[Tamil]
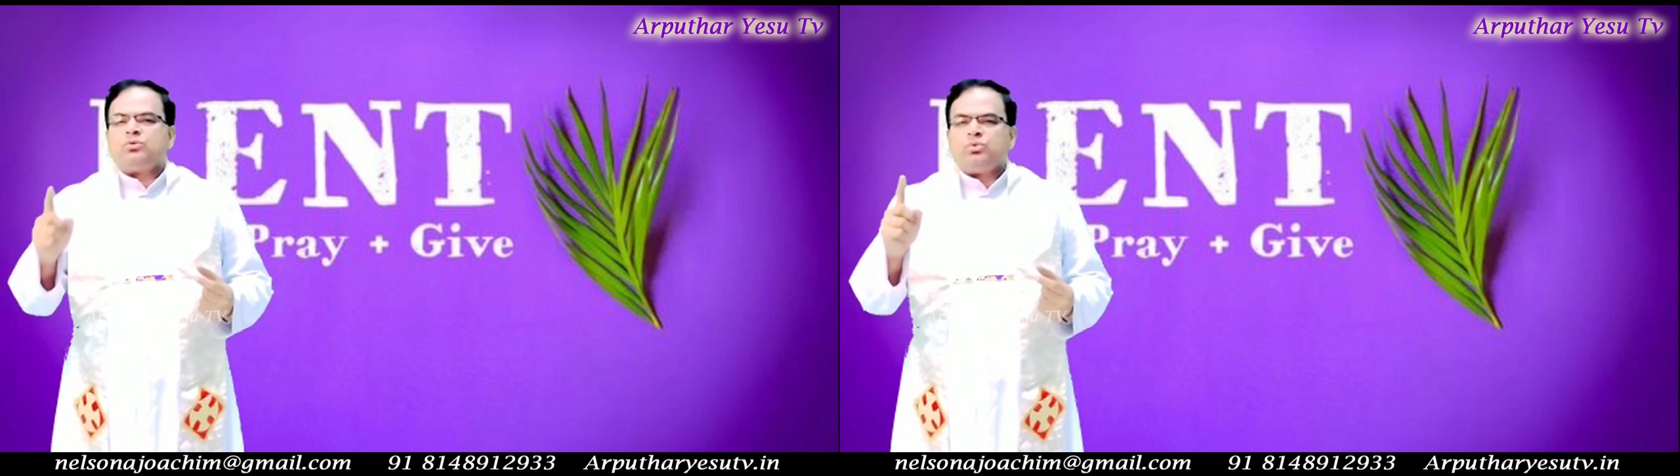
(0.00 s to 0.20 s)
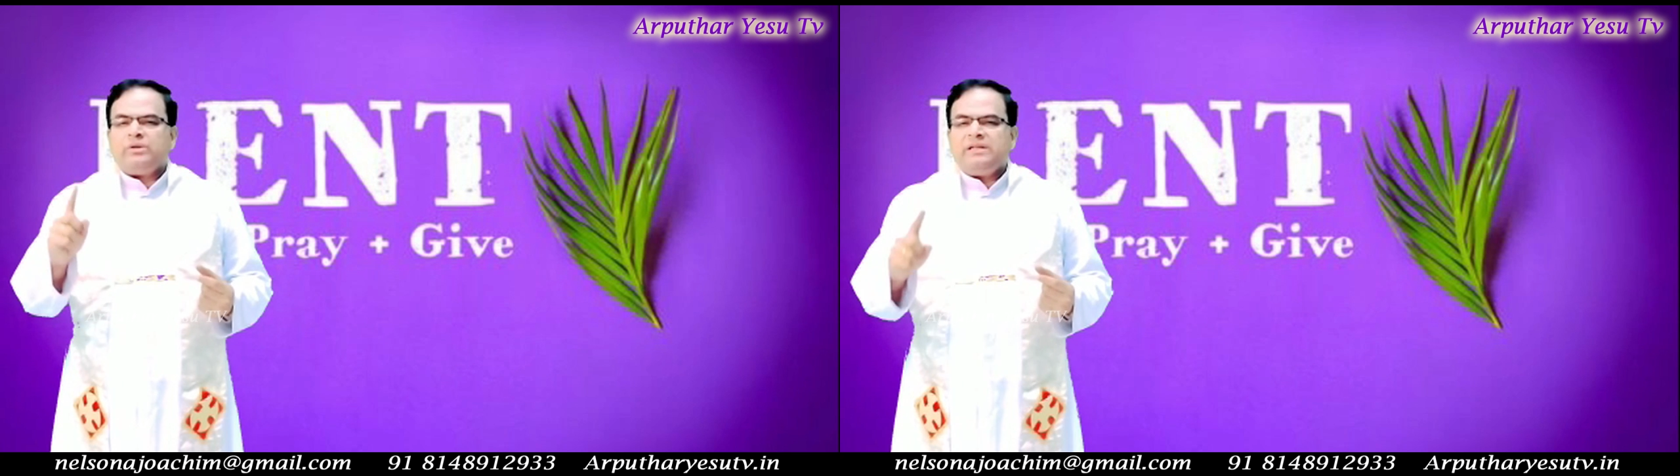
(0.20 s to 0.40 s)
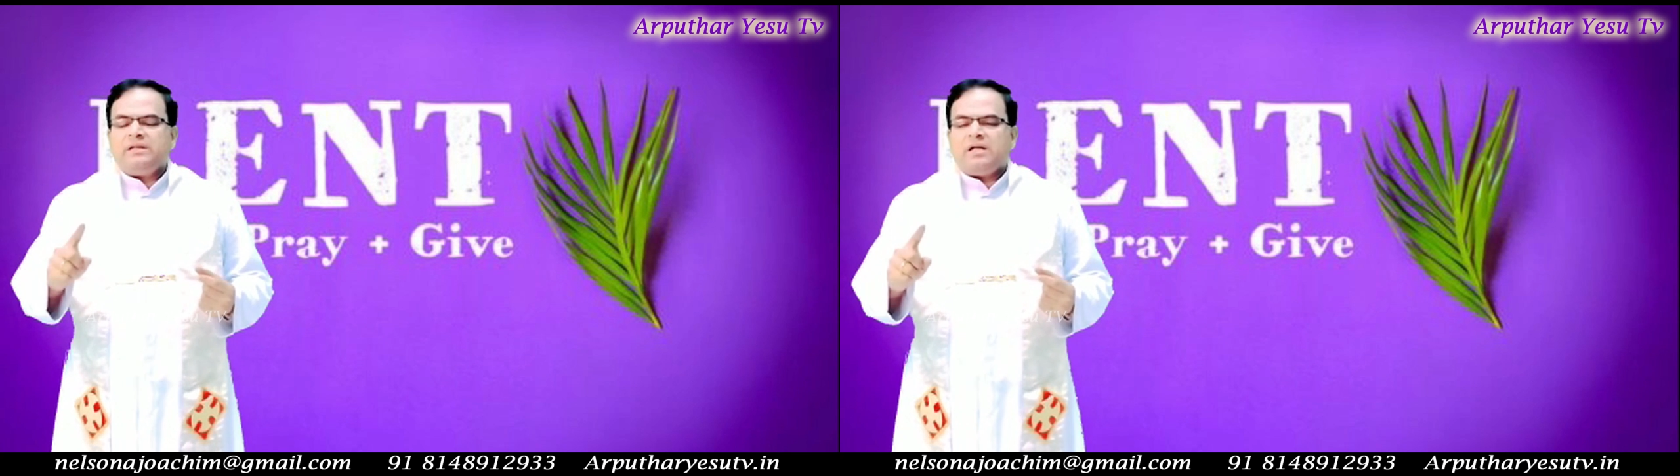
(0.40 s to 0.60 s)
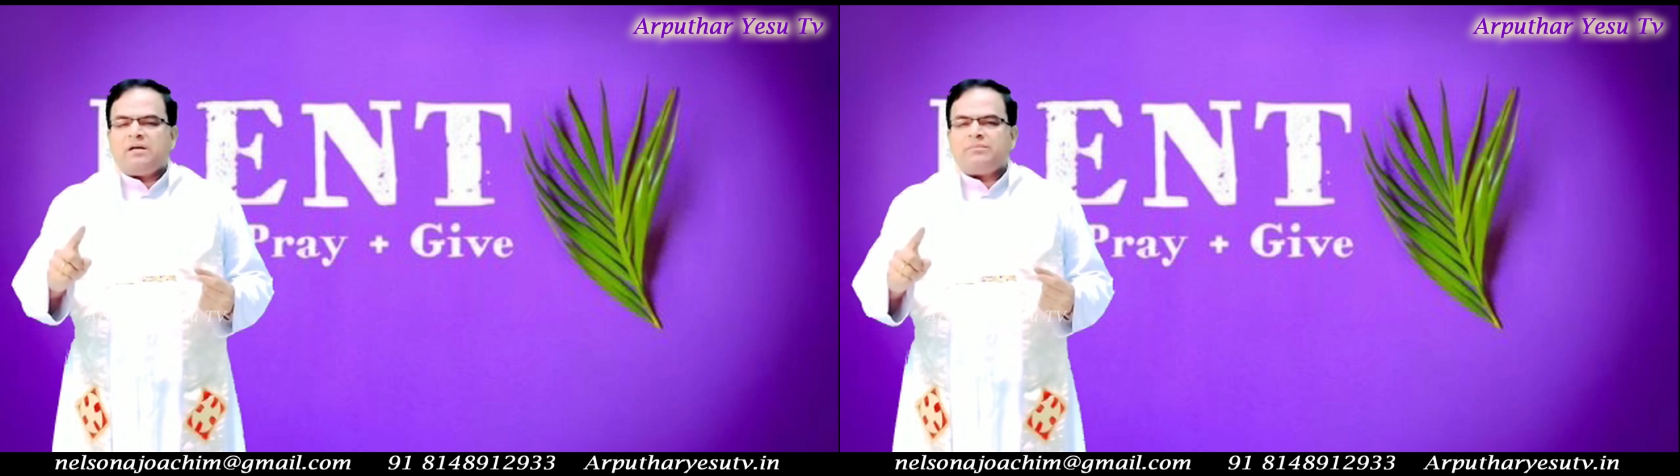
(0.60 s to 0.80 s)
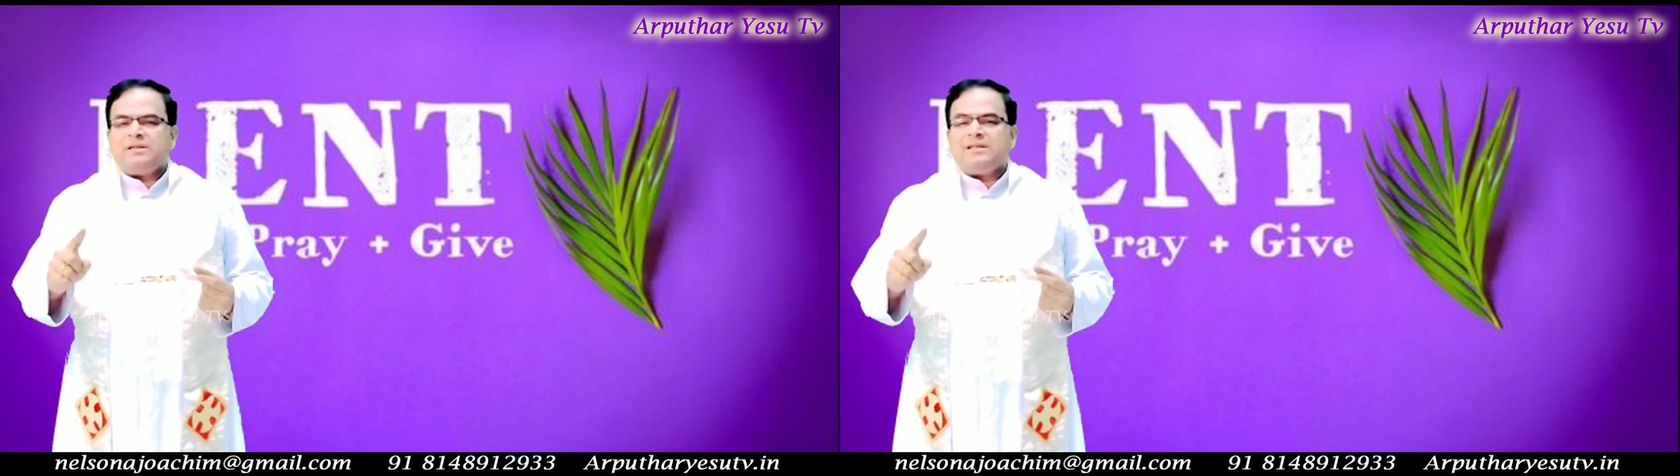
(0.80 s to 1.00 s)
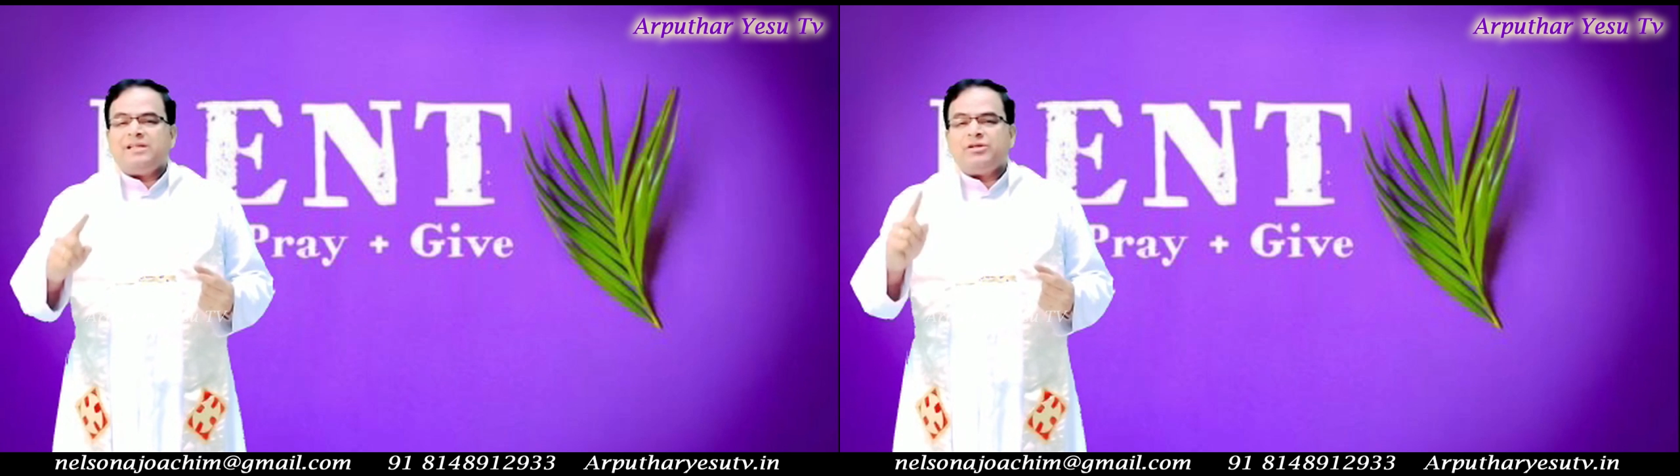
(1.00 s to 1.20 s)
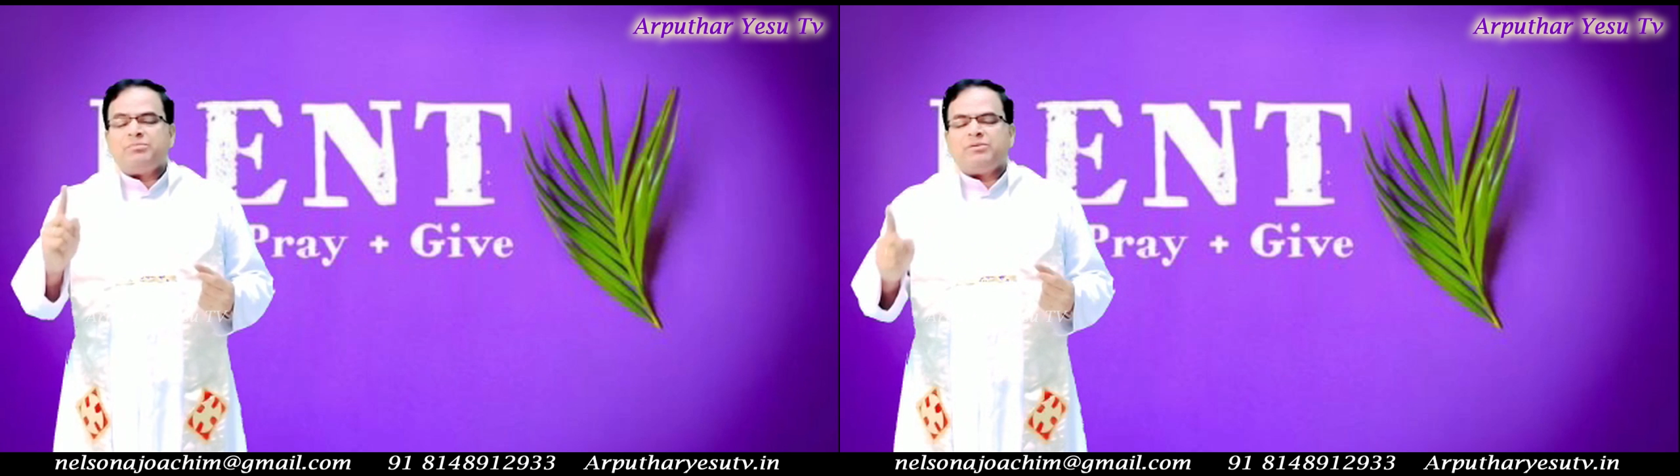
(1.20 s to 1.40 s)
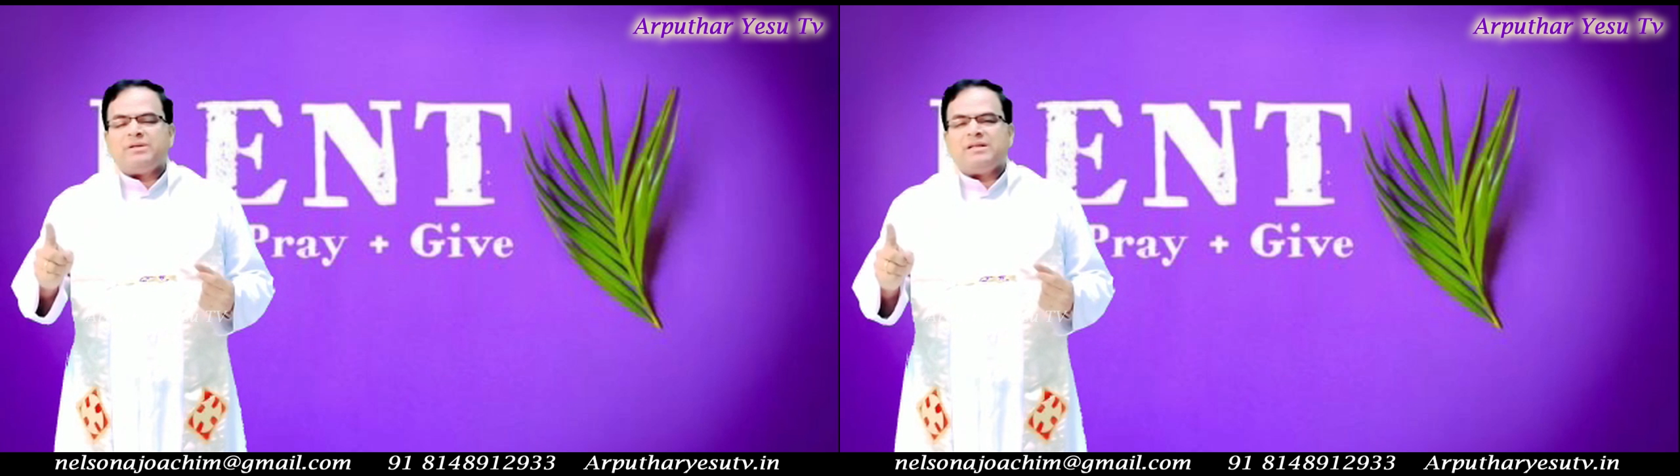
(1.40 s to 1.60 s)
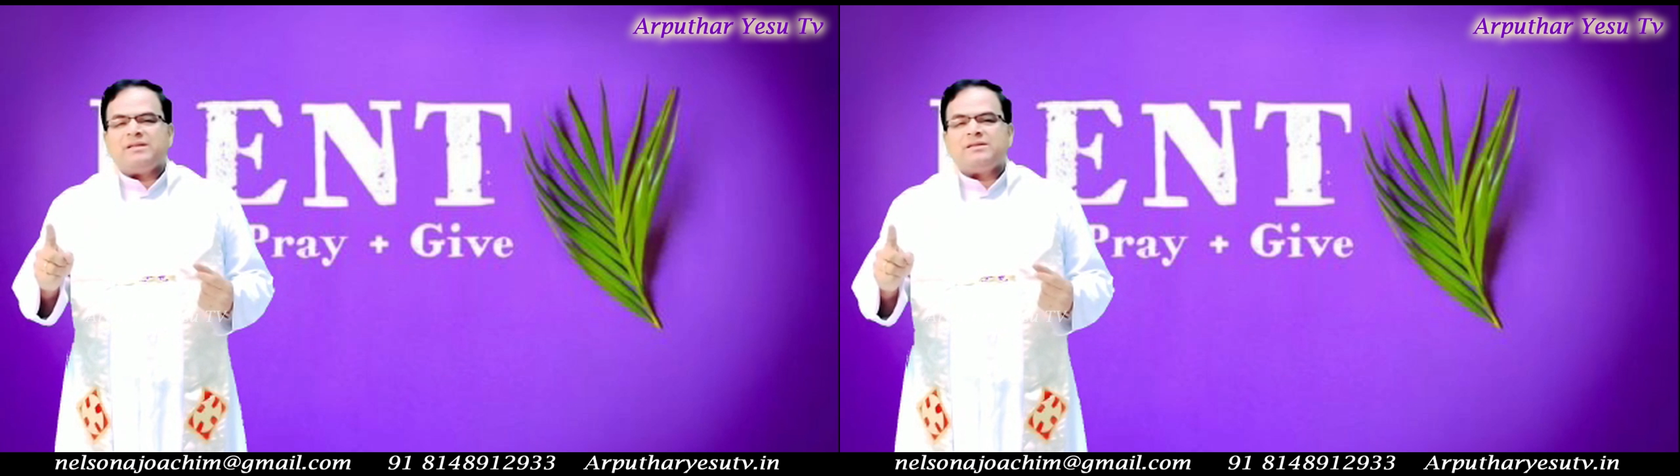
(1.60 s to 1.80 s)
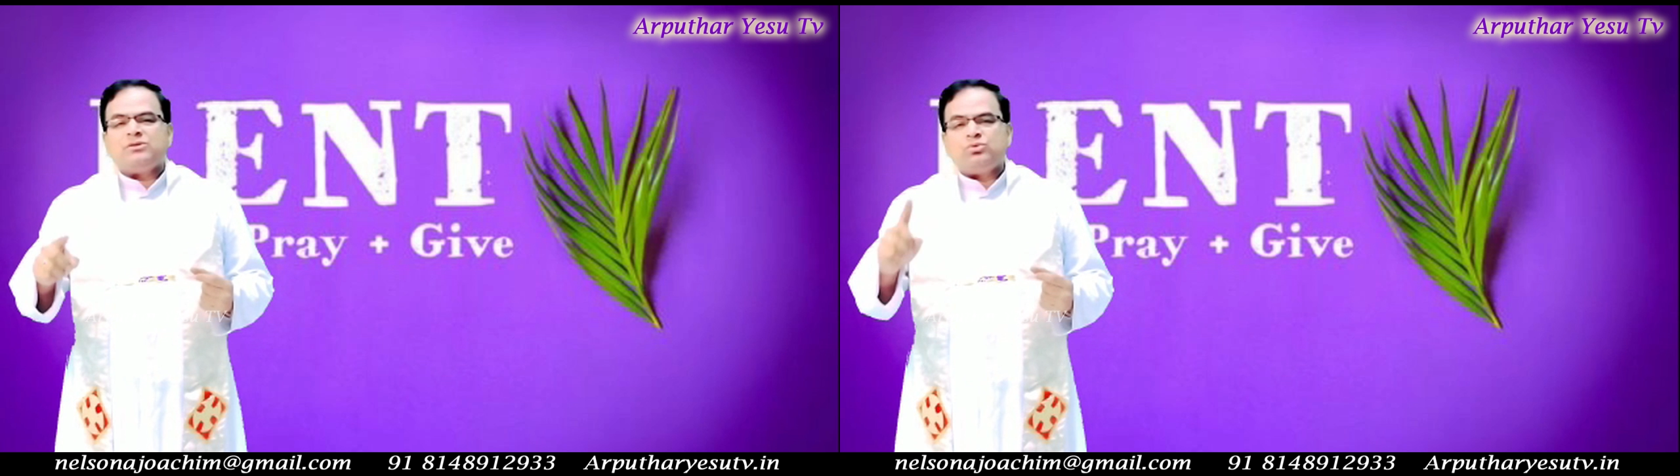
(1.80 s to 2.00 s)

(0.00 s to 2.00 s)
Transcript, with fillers: துணி இல்லாமல் இருப்பவர்களுக்கு